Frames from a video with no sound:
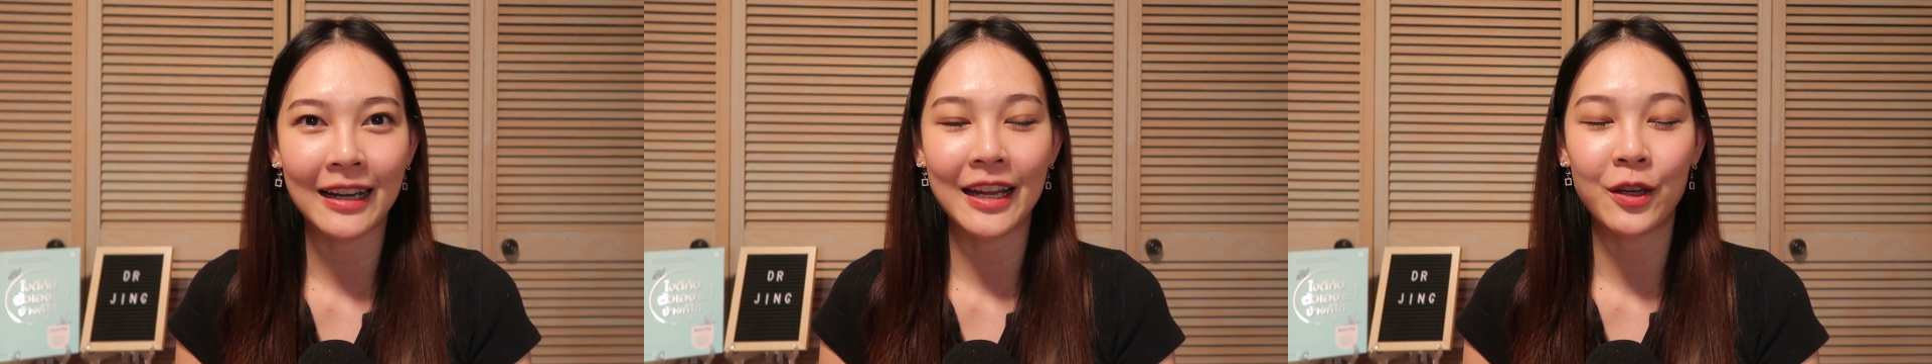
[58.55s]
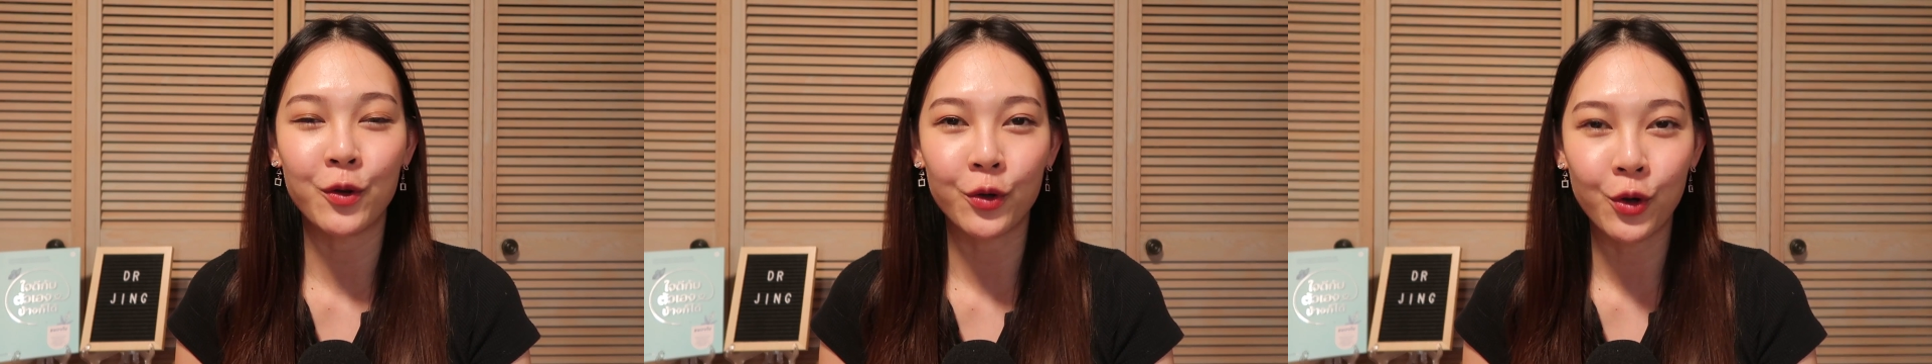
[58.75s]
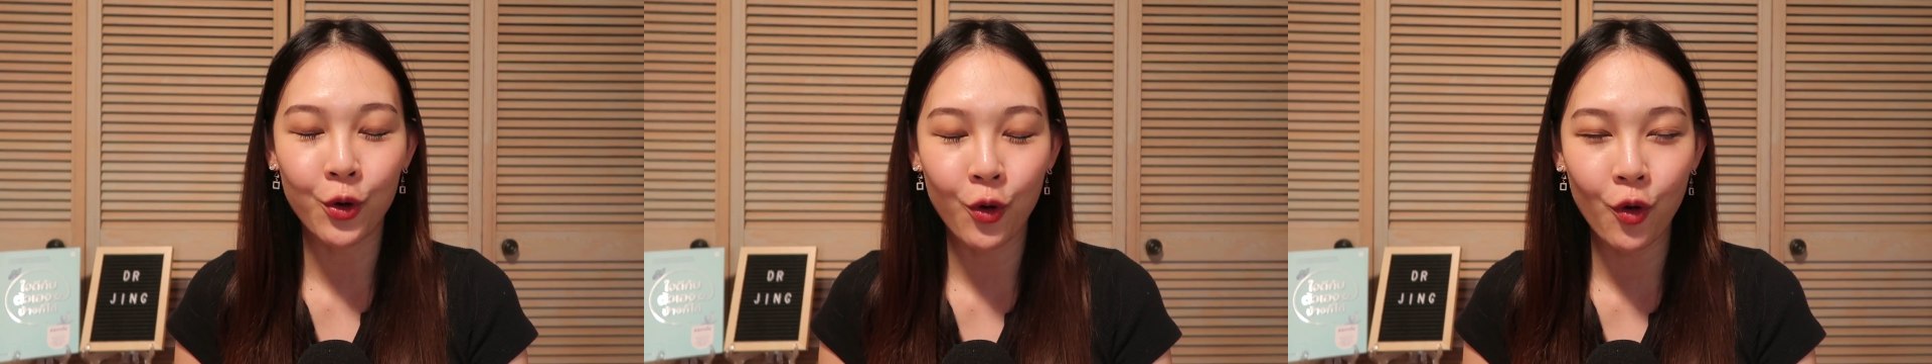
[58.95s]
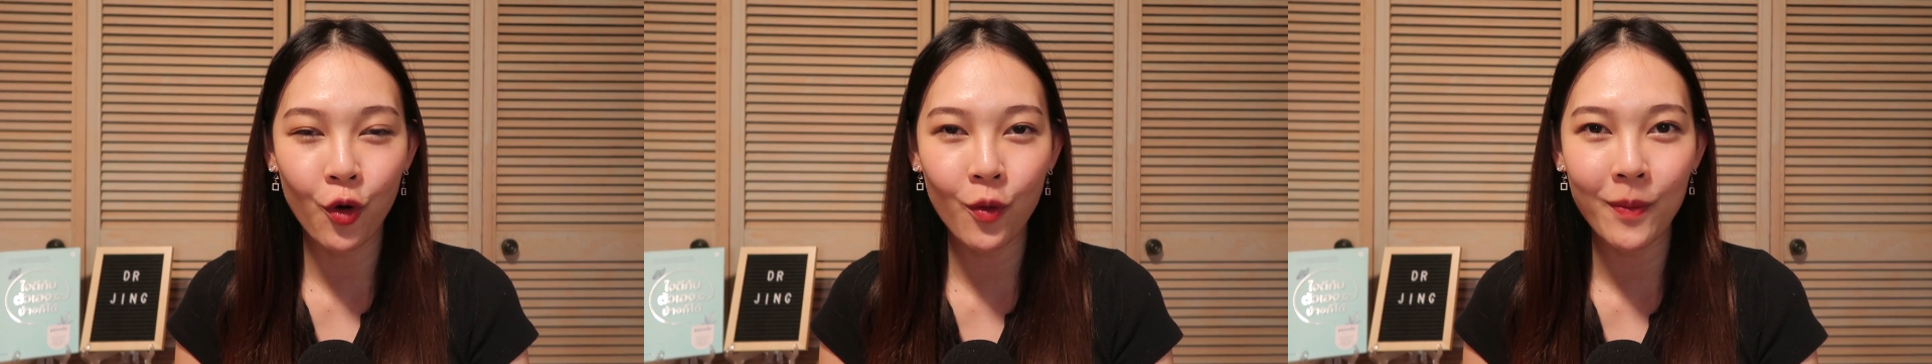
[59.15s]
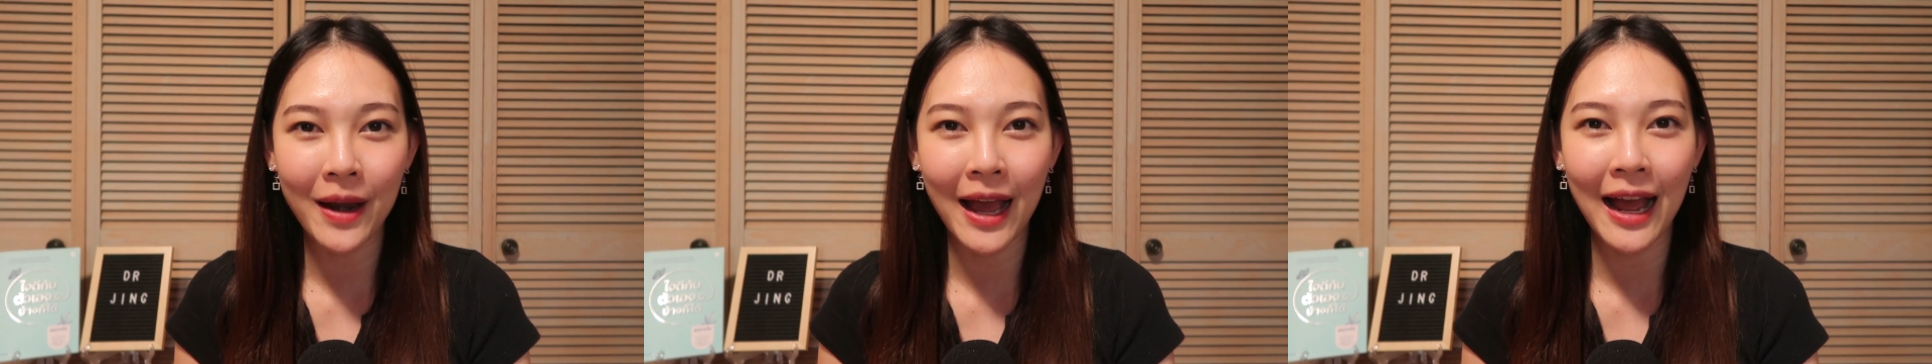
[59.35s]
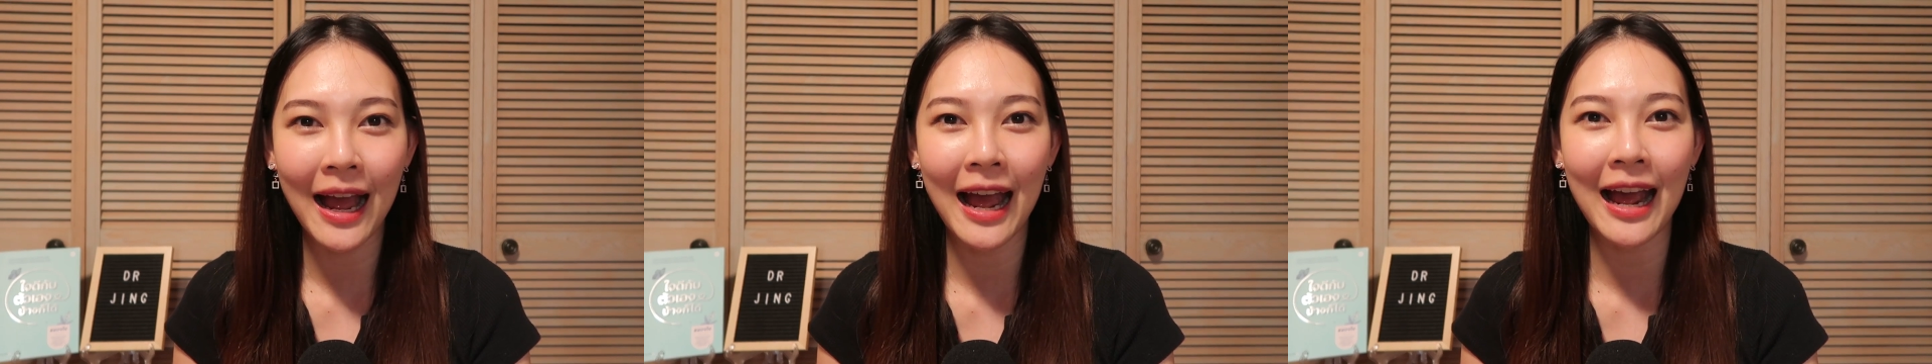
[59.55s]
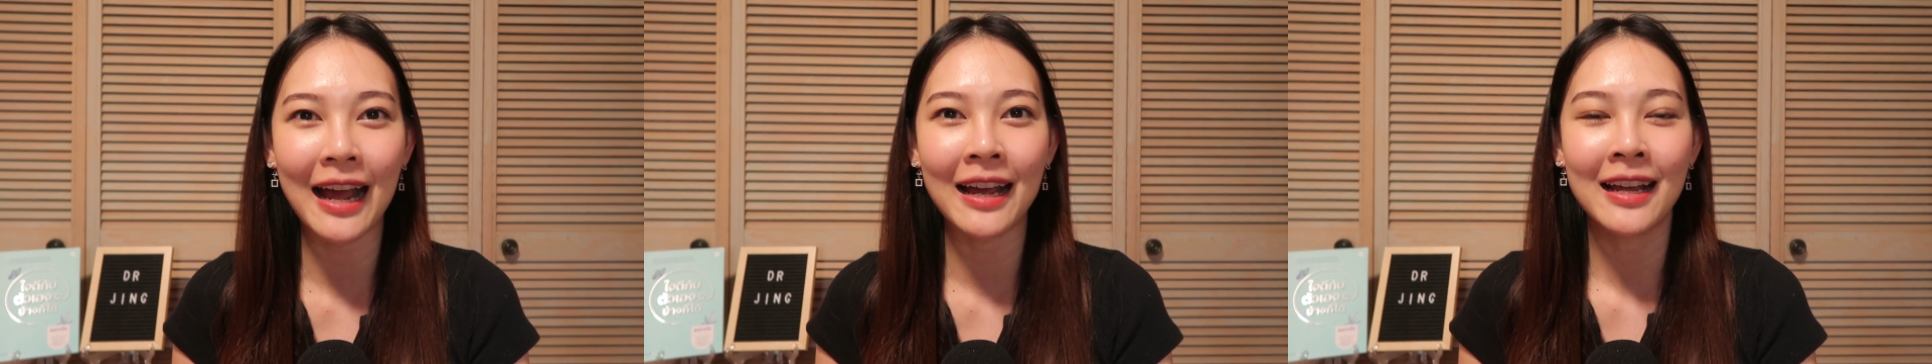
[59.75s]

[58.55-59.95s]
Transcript: ใน YouTube นะคะ